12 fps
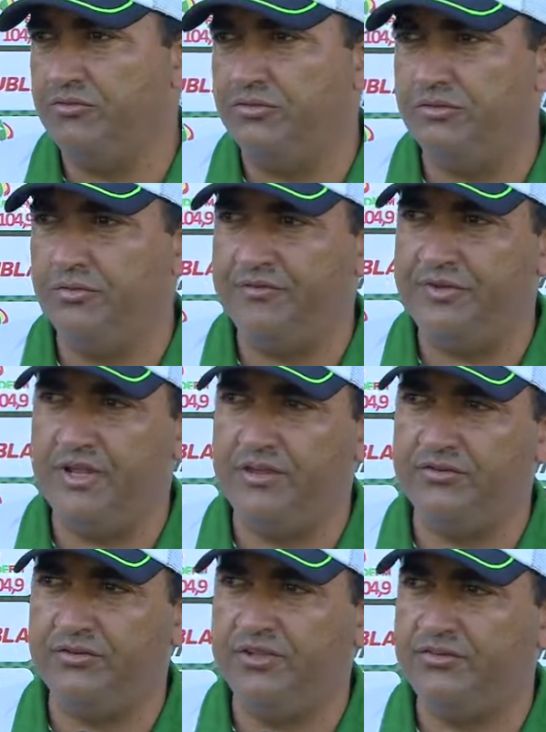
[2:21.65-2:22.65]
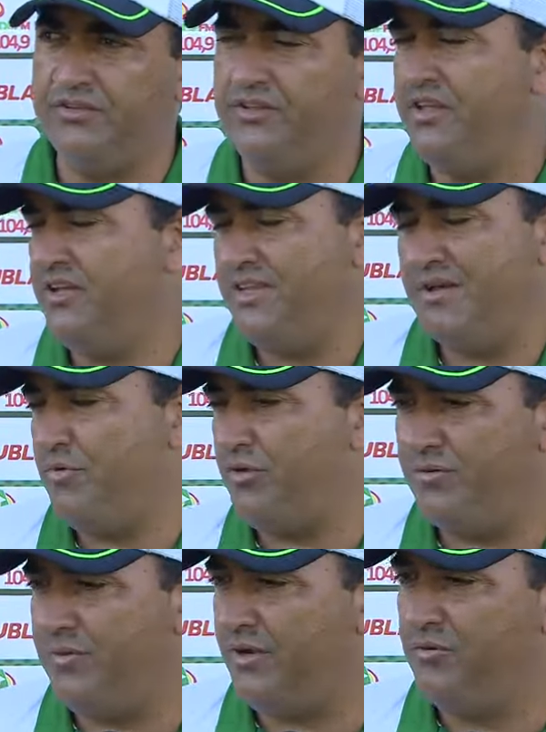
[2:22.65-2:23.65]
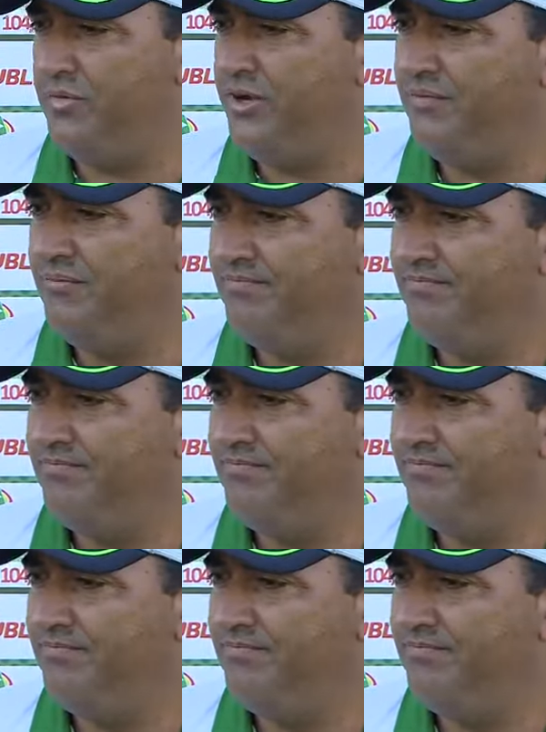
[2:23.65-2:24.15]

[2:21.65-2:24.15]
junto com a federação, decidir, a gente está pronto para cumprir.